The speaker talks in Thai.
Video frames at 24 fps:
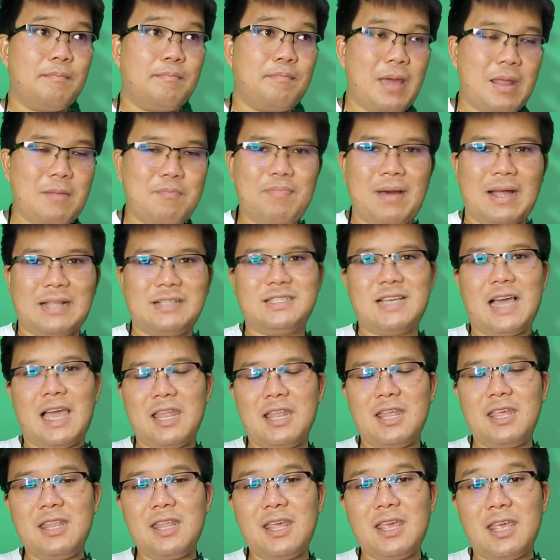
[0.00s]
เป็นปัจจัย
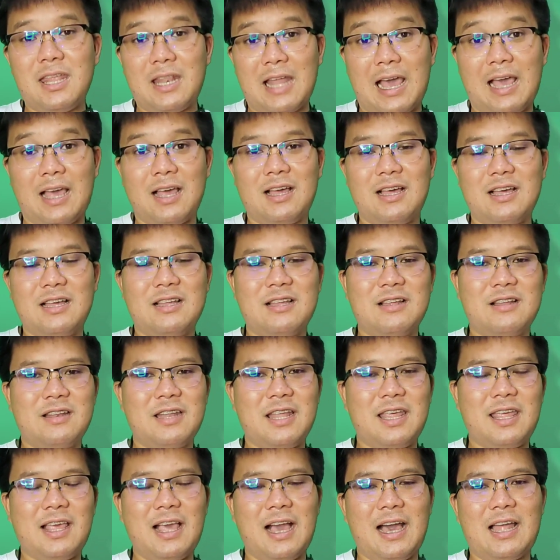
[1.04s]
ที่ดีนะ
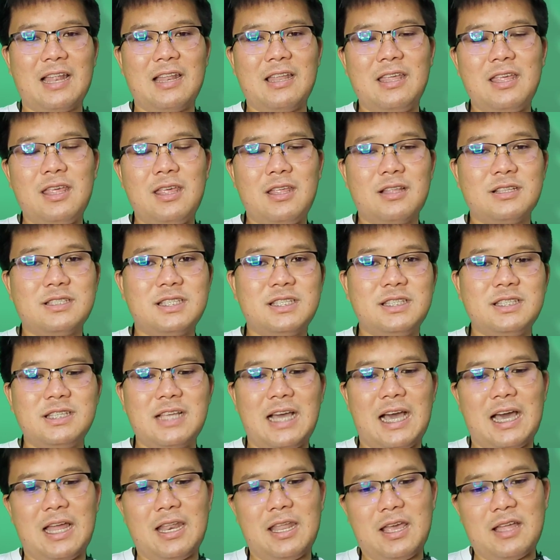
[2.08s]
ในการที่ชิน
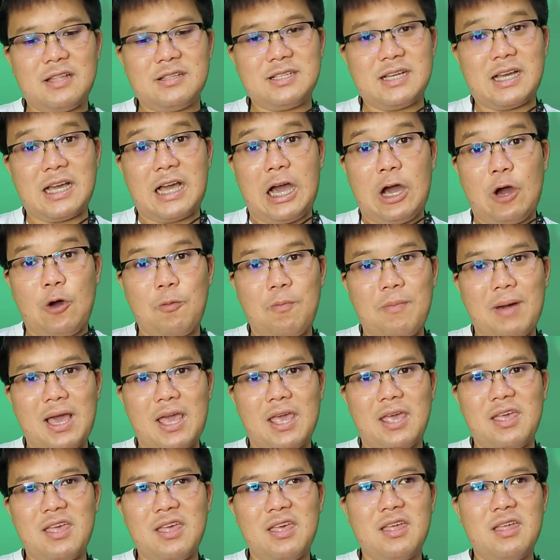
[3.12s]
จาเนี่ยจะเข้าไป
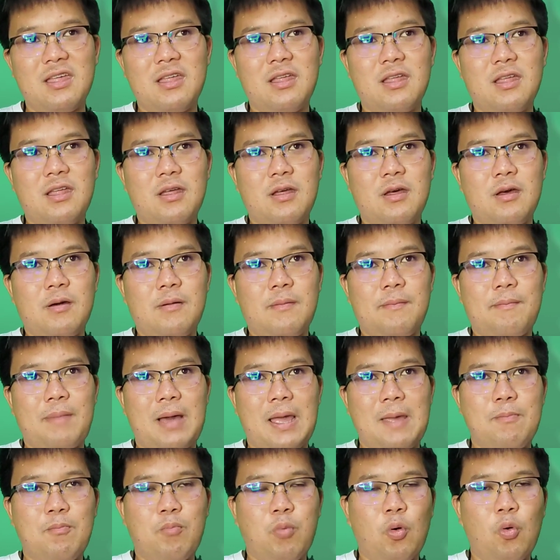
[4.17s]
ไป
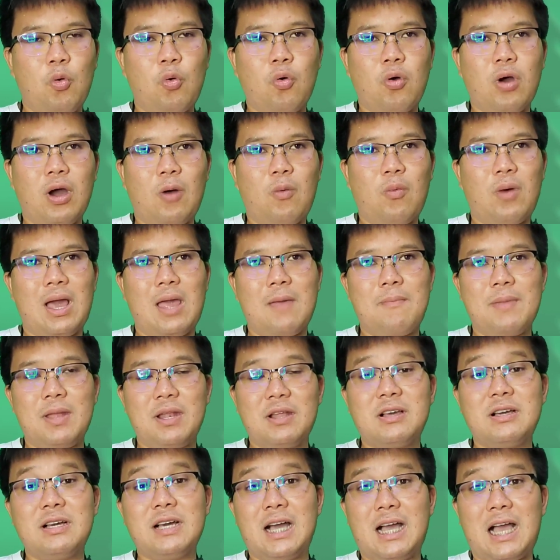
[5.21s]
ผูกเอาไว้เป็น
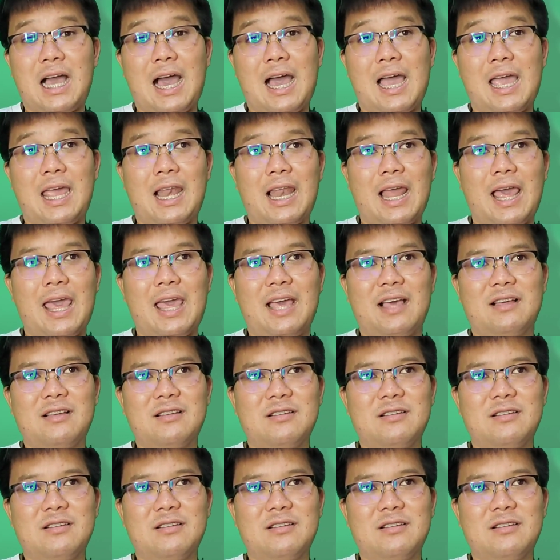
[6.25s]
เครือข่ายแรก